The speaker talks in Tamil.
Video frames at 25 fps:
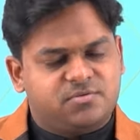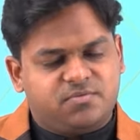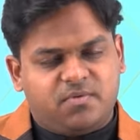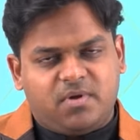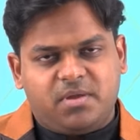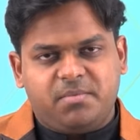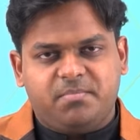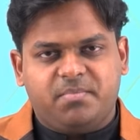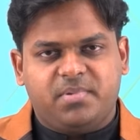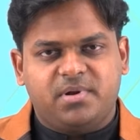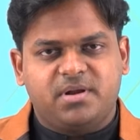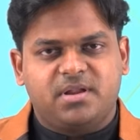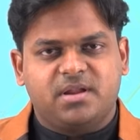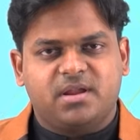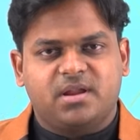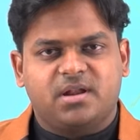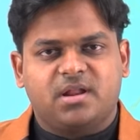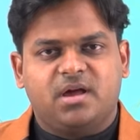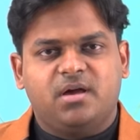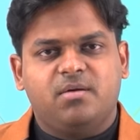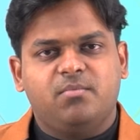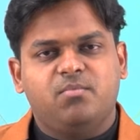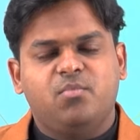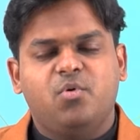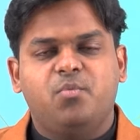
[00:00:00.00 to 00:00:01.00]
ஸ்வைப்
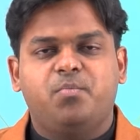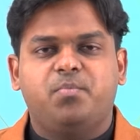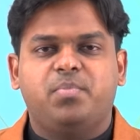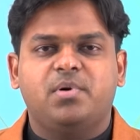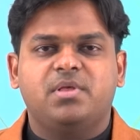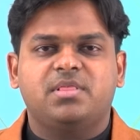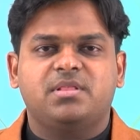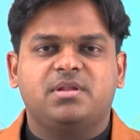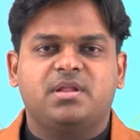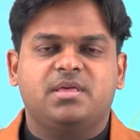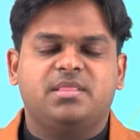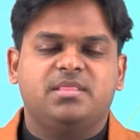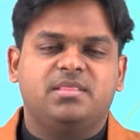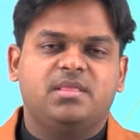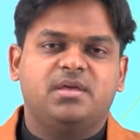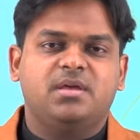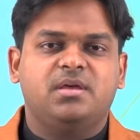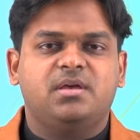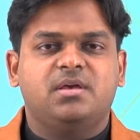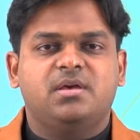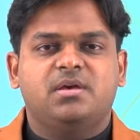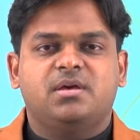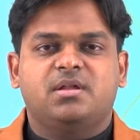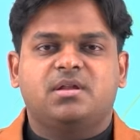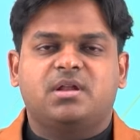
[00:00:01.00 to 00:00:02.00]
பண்ணுறீங்கன்னா முப்பதுலேருந்து
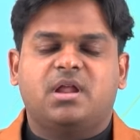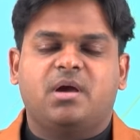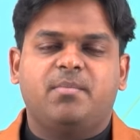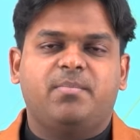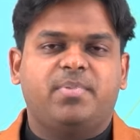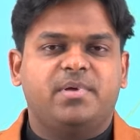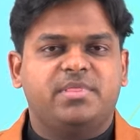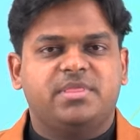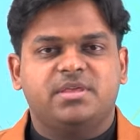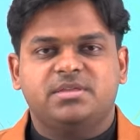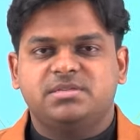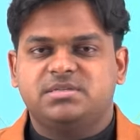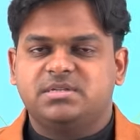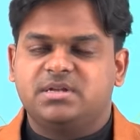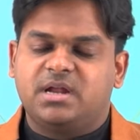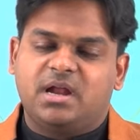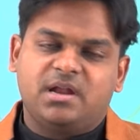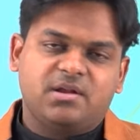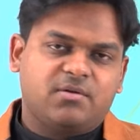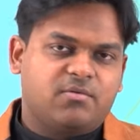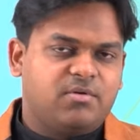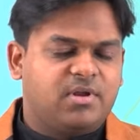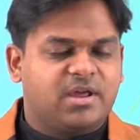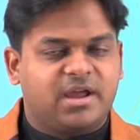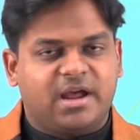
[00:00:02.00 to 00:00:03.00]
நாற்பத்தஞ்சு
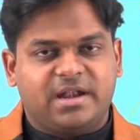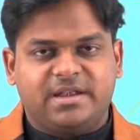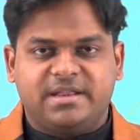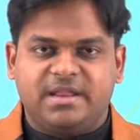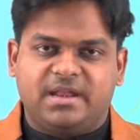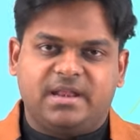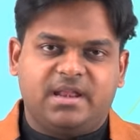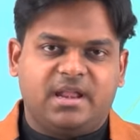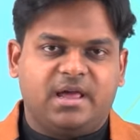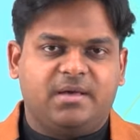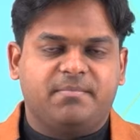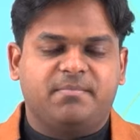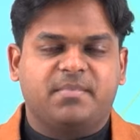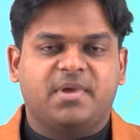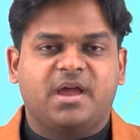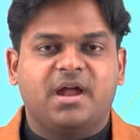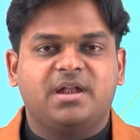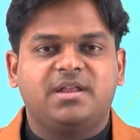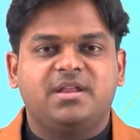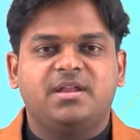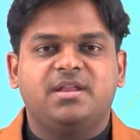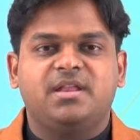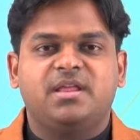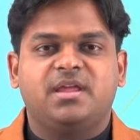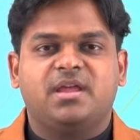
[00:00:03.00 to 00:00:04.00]
நாளுக்குள்ளே கட்டிடலாம்
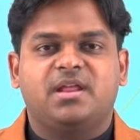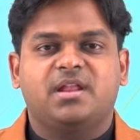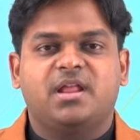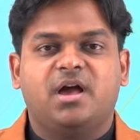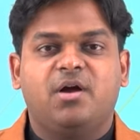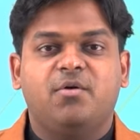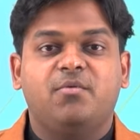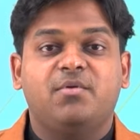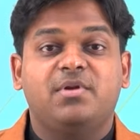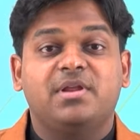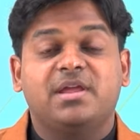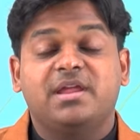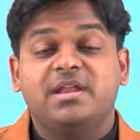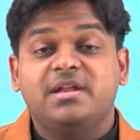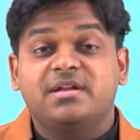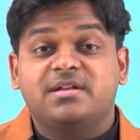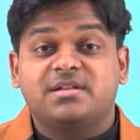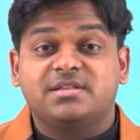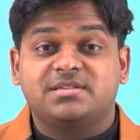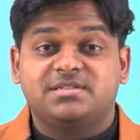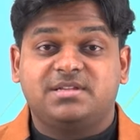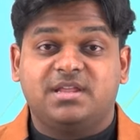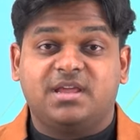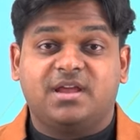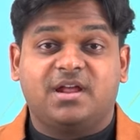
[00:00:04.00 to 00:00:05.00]
கட்டிட்டீங்கன்னா உங்களுக்கு
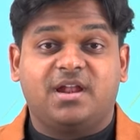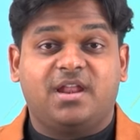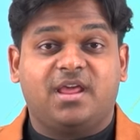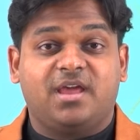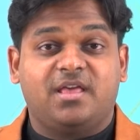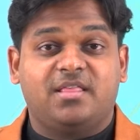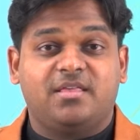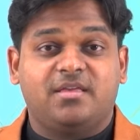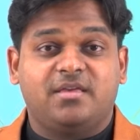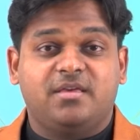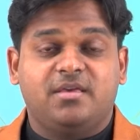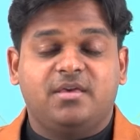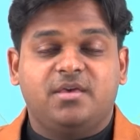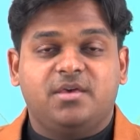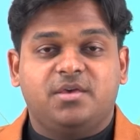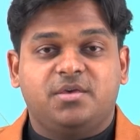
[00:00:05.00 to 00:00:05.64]
இன்ட்ரெஸ்ட்டே கிடையாது